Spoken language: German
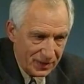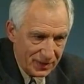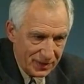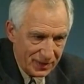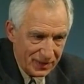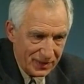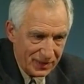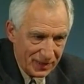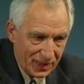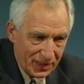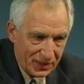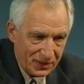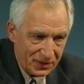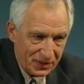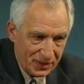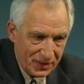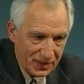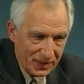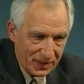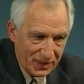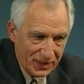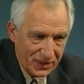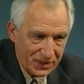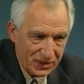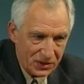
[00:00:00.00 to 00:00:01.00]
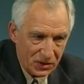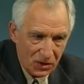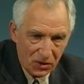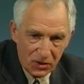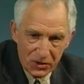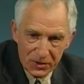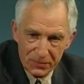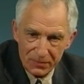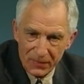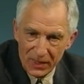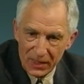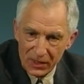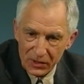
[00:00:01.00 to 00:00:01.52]
hat, ihn, hat
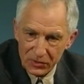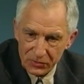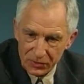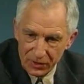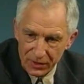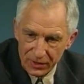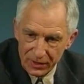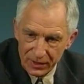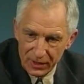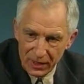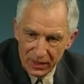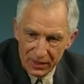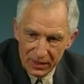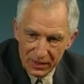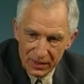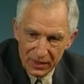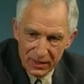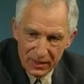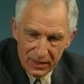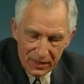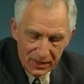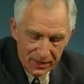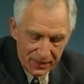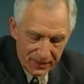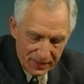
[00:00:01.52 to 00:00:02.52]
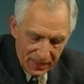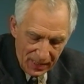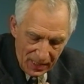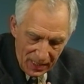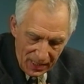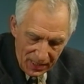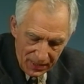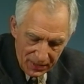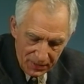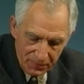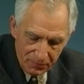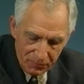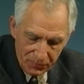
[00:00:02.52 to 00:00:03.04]
nichts daraus machen können. Nach
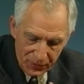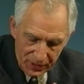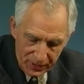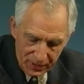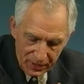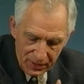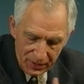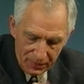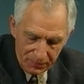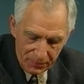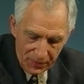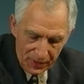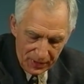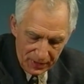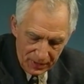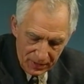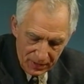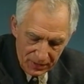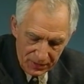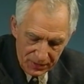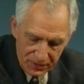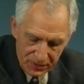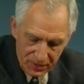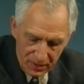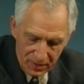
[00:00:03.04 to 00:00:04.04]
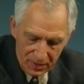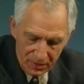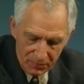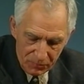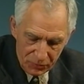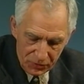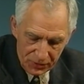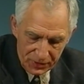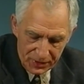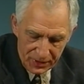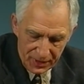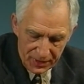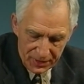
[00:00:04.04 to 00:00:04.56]
Jahren beginnt bei ihr
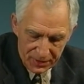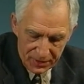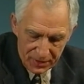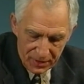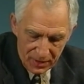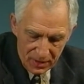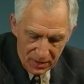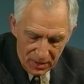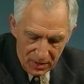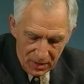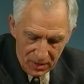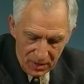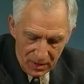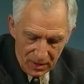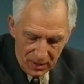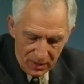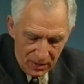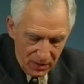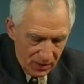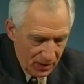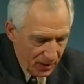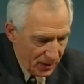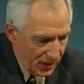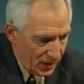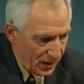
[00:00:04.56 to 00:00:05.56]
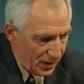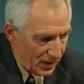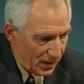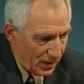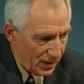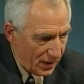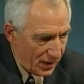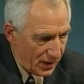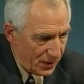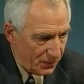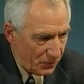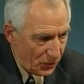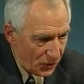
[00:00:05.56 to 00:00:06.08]
dieser Prozess.
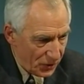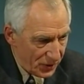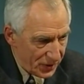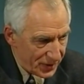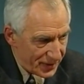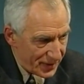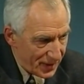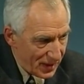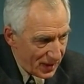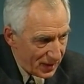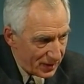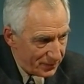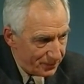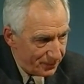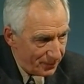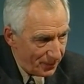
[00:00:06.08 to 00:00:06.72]
Ich möchte